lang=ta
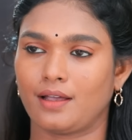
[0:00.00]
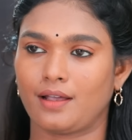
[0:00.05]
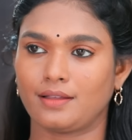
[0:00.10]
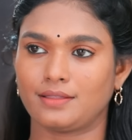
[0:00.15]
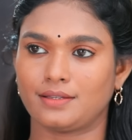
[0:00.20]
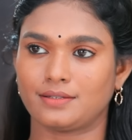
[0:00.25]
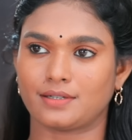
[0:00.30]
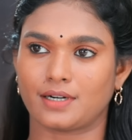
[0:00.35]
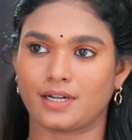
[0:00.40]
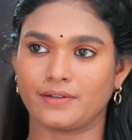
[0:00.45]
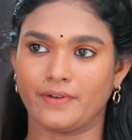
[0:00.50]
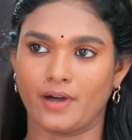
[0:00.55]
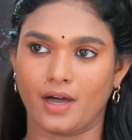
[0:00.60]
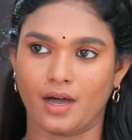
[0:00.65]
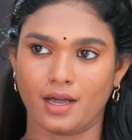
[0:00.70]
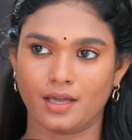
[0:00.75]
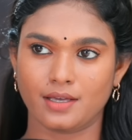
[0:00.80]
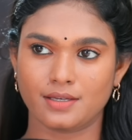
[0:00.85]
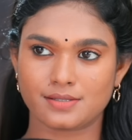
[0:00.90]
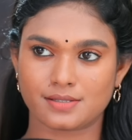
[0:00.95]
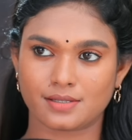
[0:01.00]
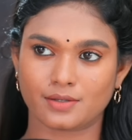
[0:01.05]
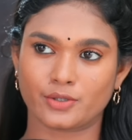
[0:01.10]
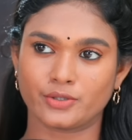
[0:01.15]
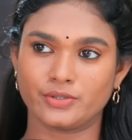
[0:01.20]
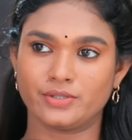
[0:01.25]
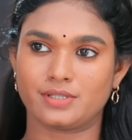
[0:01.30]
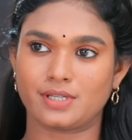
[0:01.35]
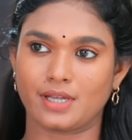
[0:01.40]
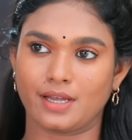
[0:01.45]
இந்த தடவை
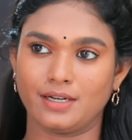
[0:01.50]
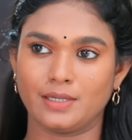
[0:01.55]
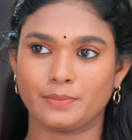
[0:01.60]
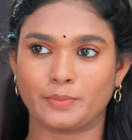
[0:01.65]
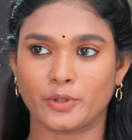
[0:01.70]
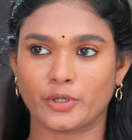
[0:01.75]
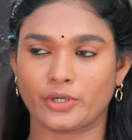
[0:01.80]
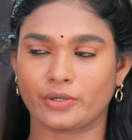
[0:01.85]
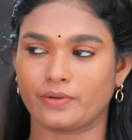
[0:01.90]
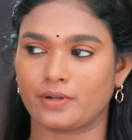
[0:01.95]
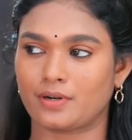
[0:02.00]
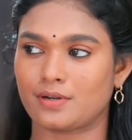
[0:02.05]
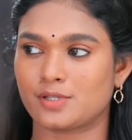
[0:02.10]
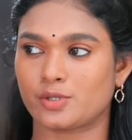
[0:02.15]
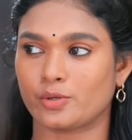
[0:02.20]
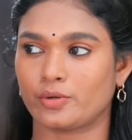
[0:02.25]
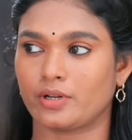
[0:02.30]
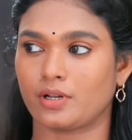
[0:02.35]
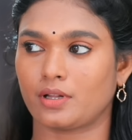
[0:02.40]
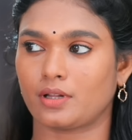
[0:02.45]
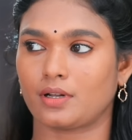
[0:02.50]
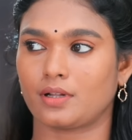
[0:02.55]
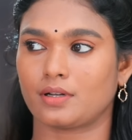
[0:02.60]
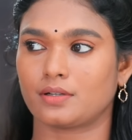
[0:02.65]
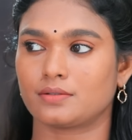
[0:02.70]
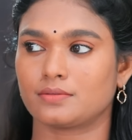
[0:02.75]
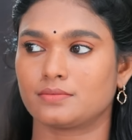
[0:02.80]
ஆயுசுக்கும் ஜெயில போட்டுருவேன்னு சொல்லிருக்காரு